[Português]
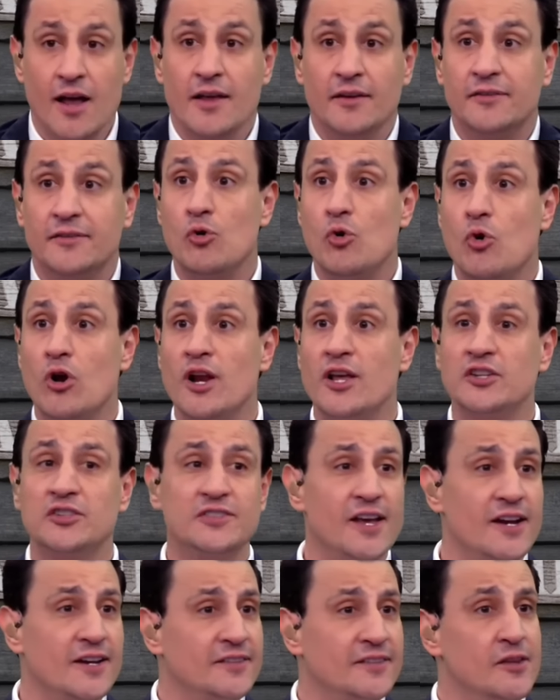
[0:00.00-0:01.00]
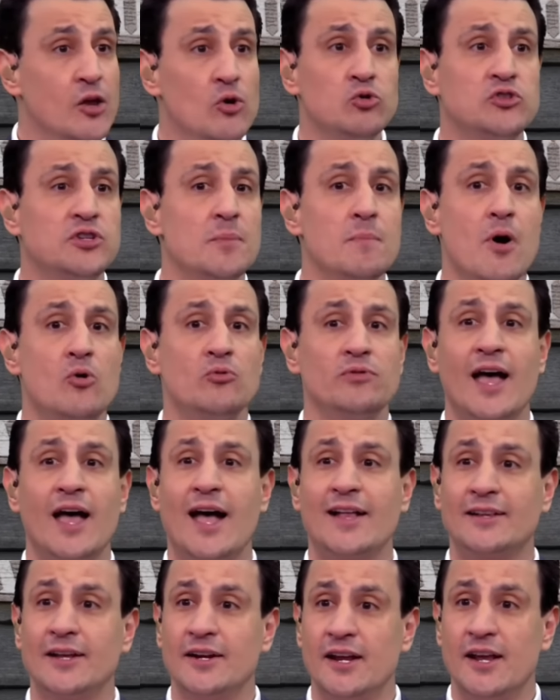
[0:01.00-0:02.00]
Se, o colégio, se eles estão de mão
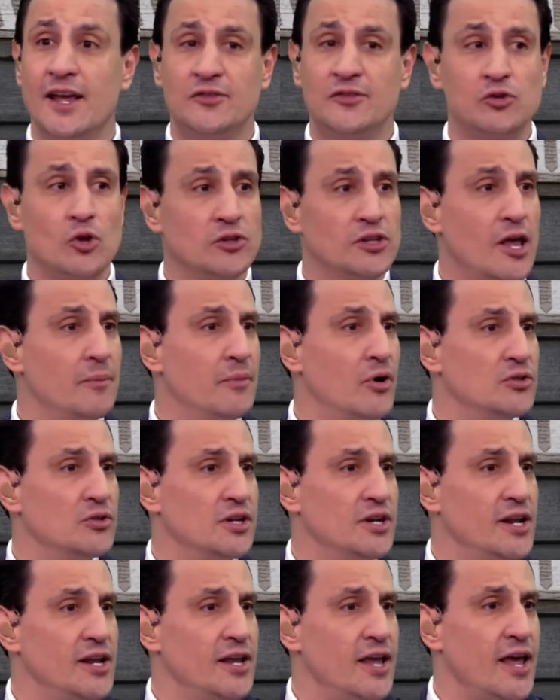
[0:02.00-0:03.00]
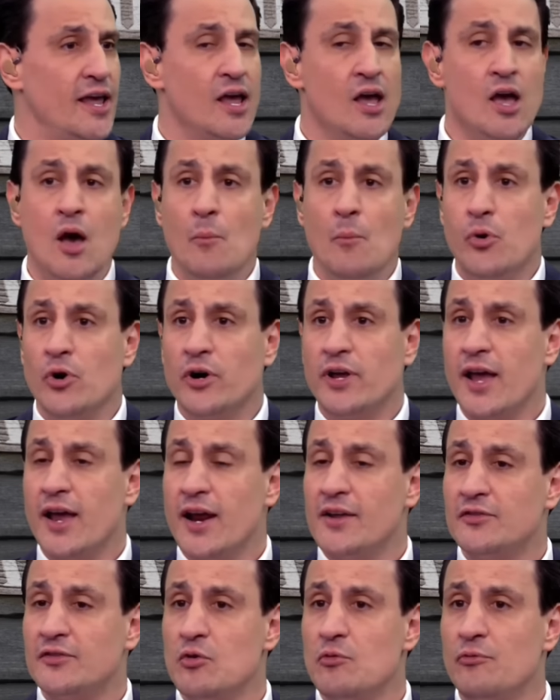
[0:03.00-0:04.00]
dada, ninguém Todos. solta a mão de ninguém. Todos. Por que,
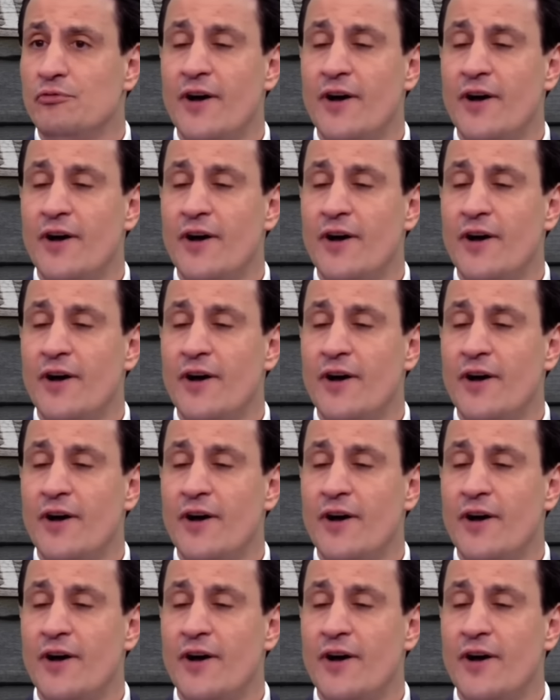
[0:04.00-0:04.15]
que eles não